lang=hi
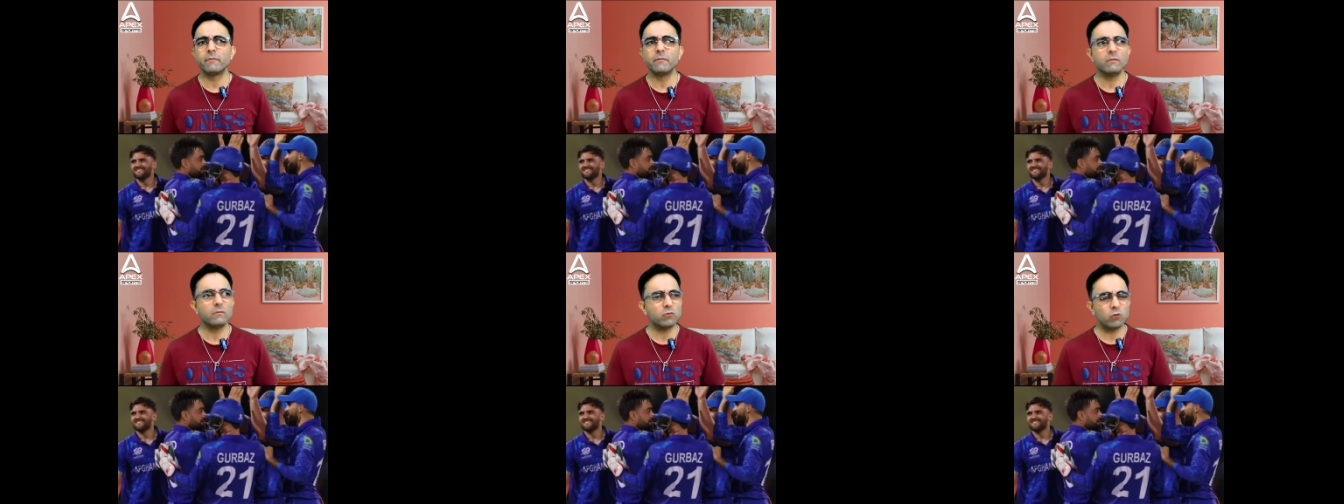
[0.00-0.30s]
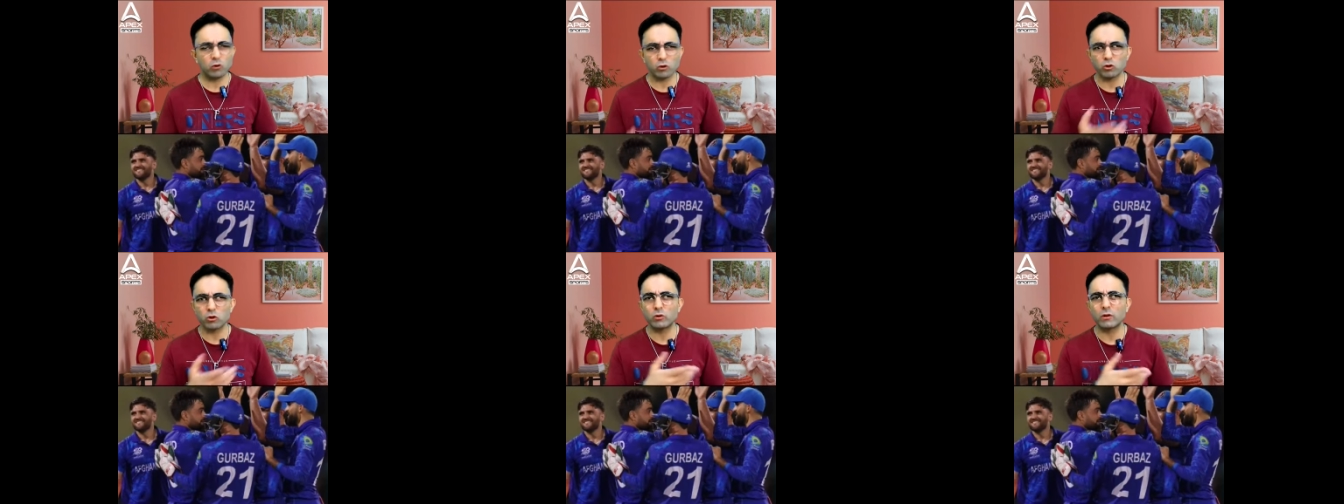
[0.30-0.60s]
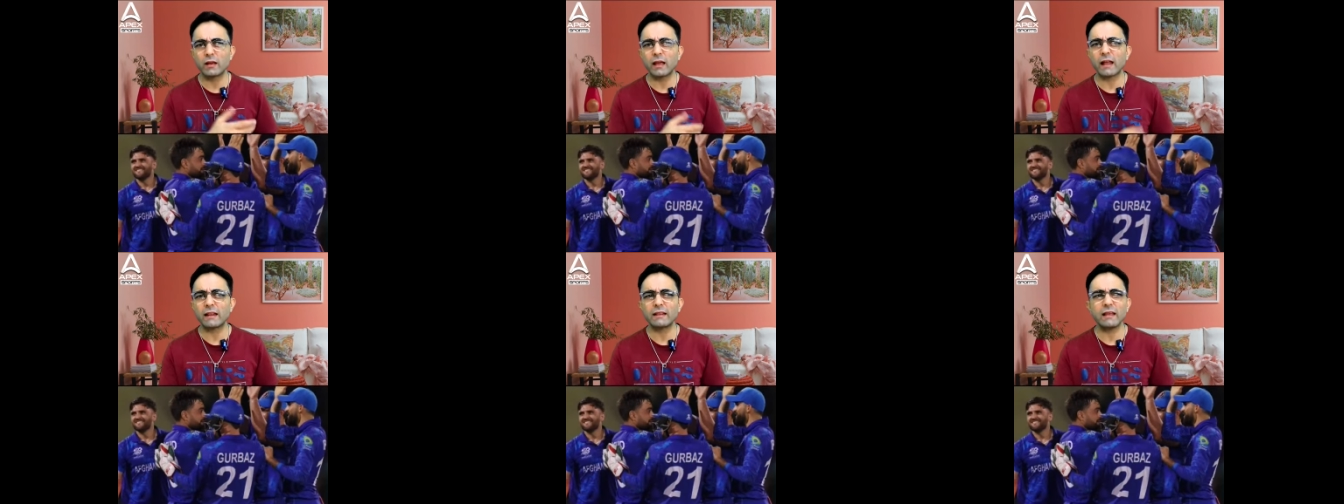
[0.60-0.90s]
वो जो
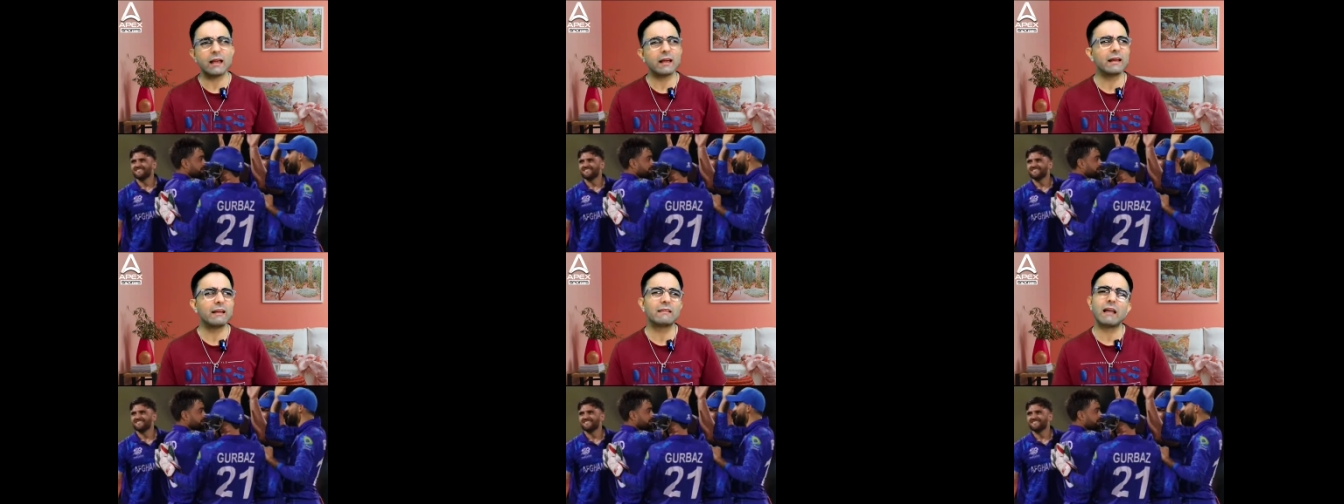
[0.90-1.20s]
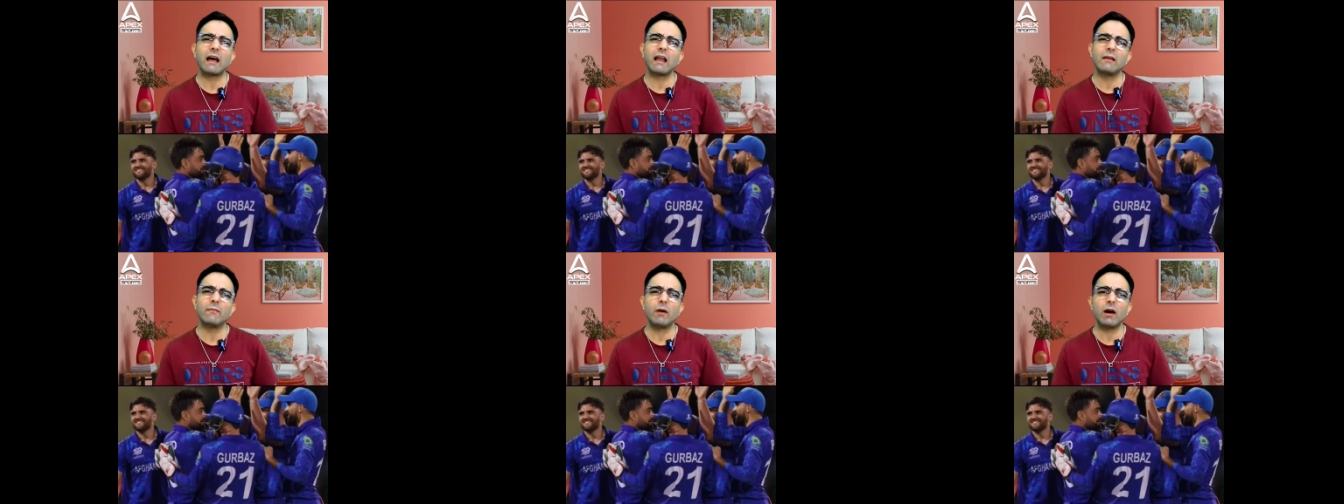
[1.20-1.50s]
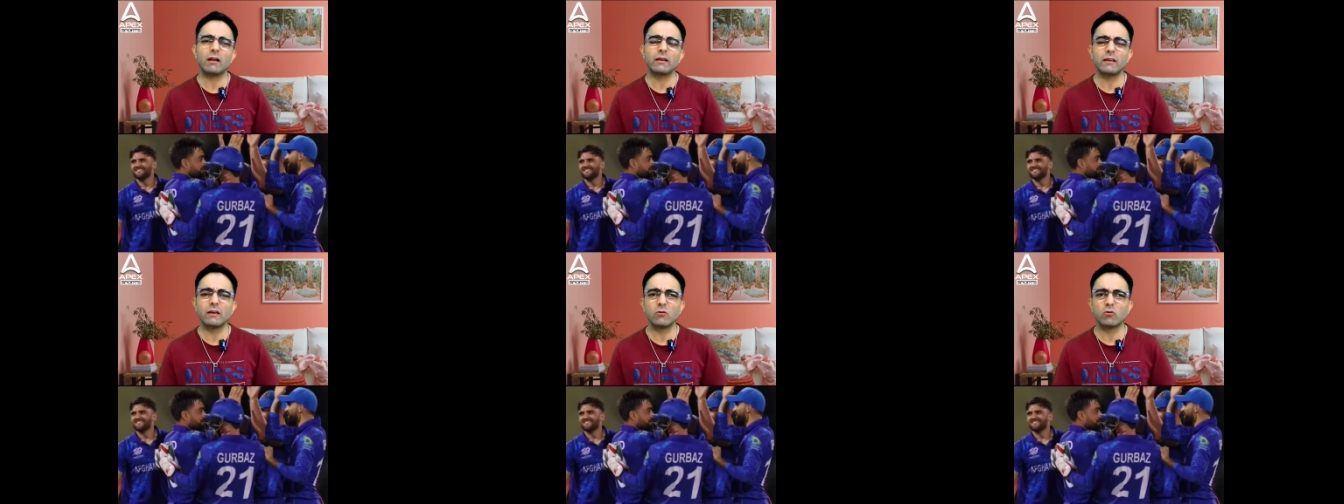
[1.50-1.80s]
कहते हैं कि
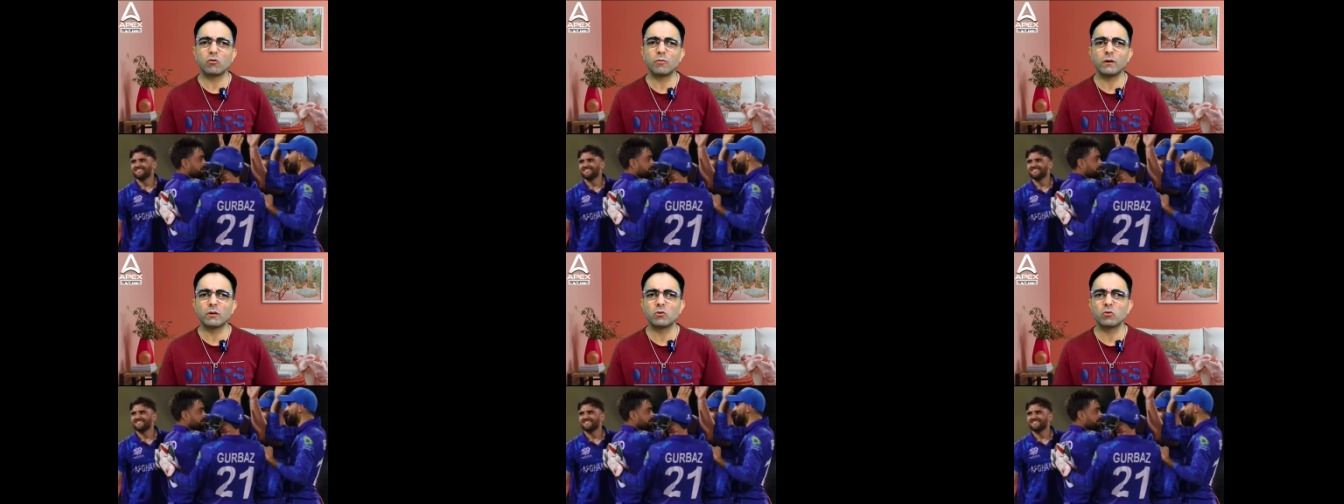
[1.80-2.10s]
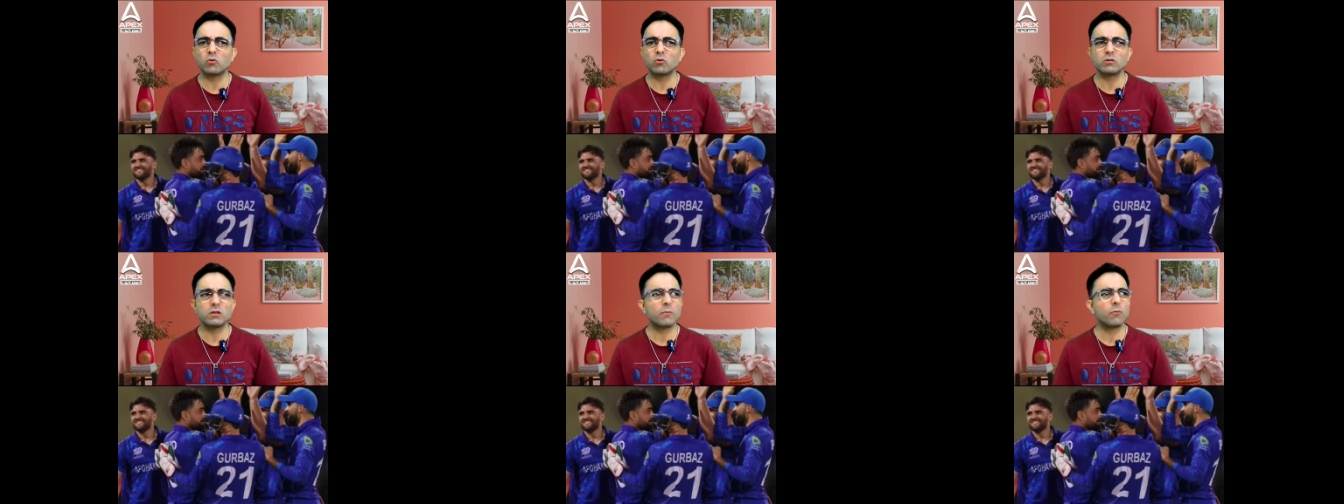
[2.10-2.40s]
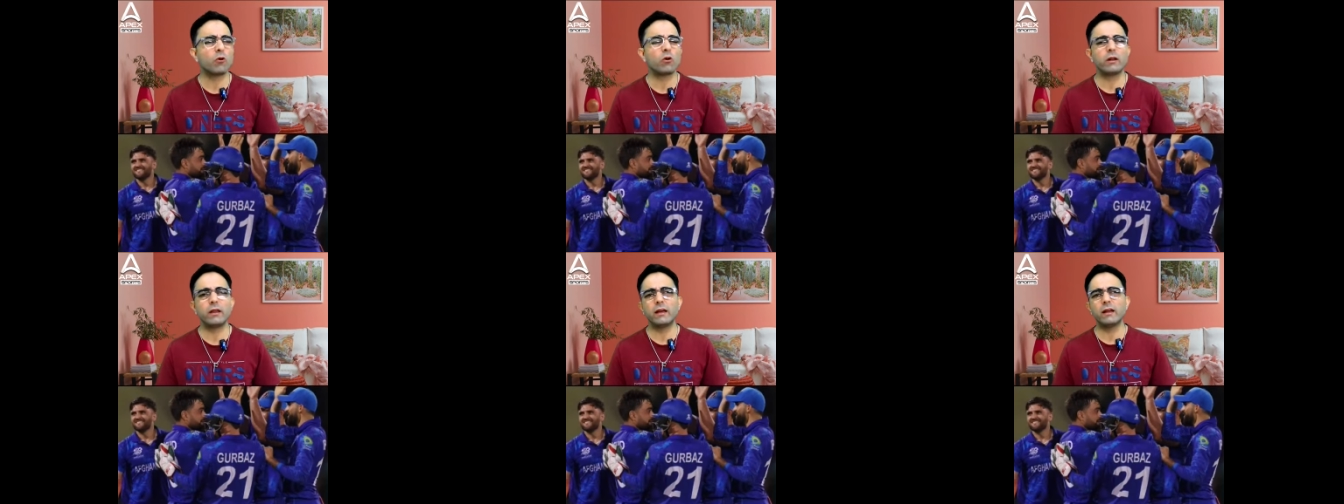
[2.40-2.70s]
तालिबान की हुकूमत उनको
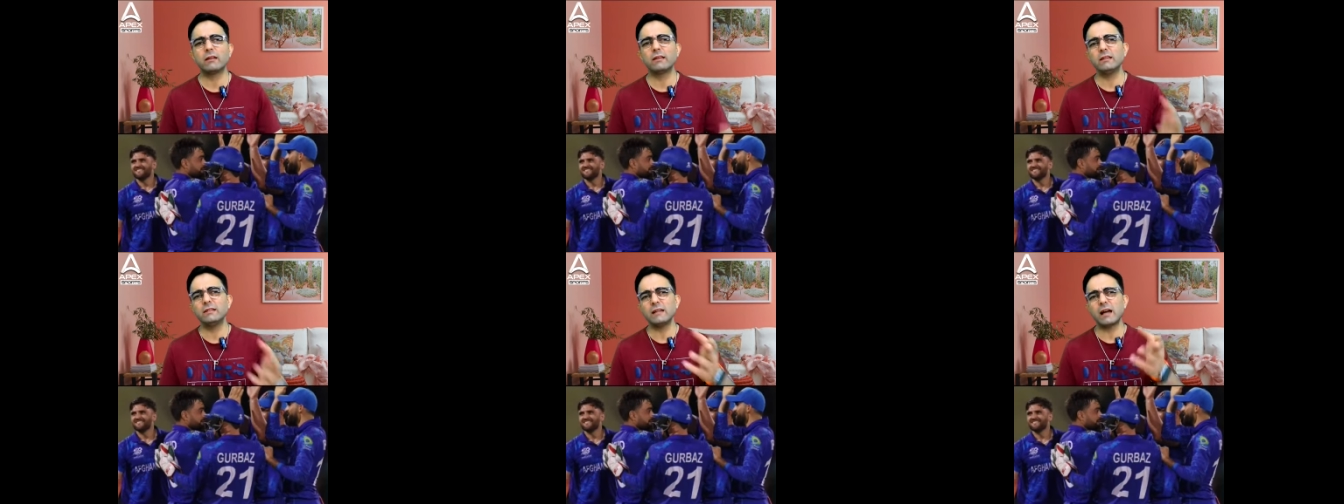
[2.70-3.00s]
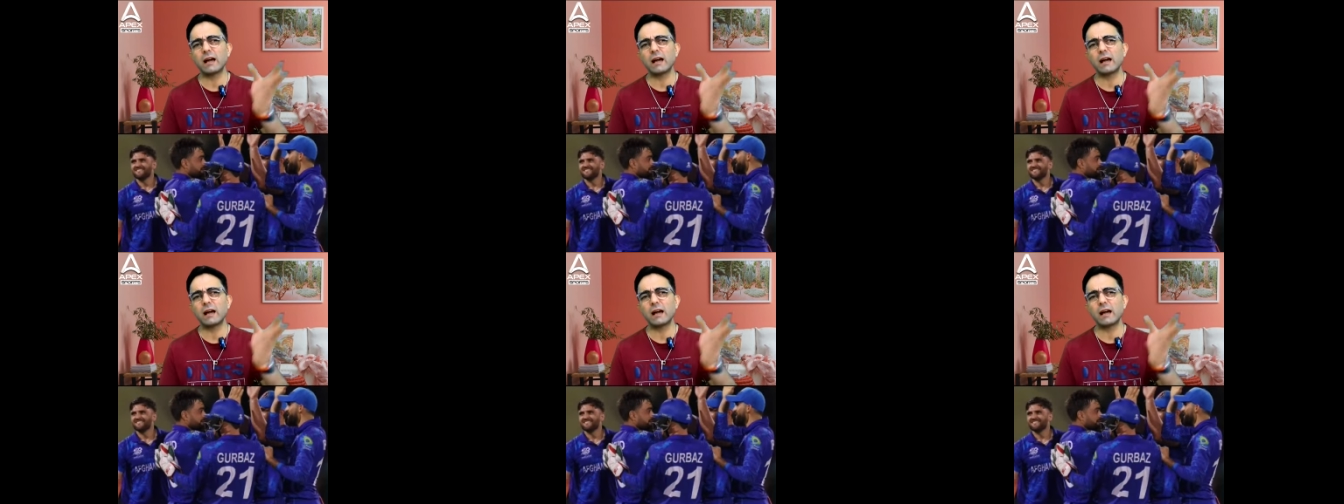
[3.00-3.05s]
सपोर्ट नहीं करती